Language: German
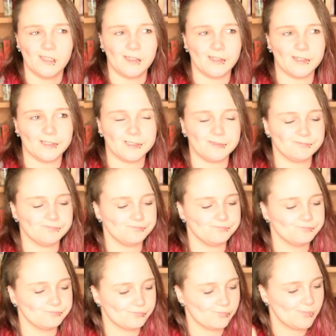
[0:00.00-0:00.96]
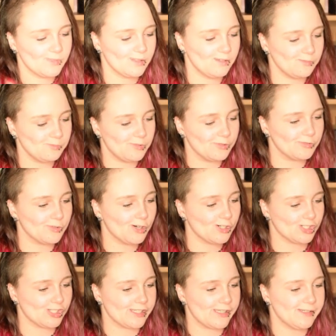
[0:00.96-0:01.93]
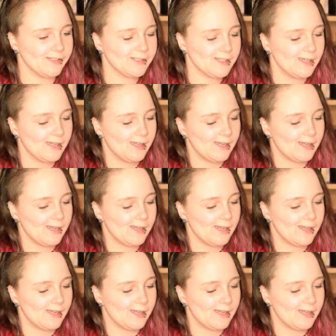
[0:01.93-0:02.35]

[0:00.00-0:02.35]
ähm, mir vorgestellt.